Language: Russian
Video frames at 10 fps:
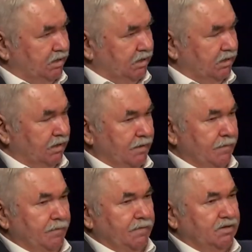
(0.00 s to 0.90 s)
силы,
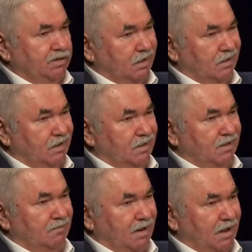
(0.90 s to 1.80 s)
значит, она
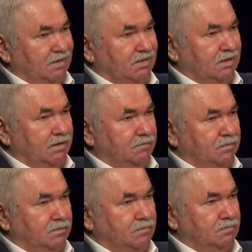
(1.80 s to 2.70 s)
является
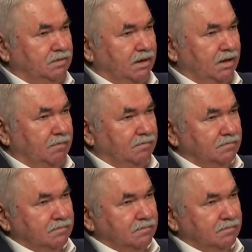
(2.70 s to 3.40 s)
ну, неким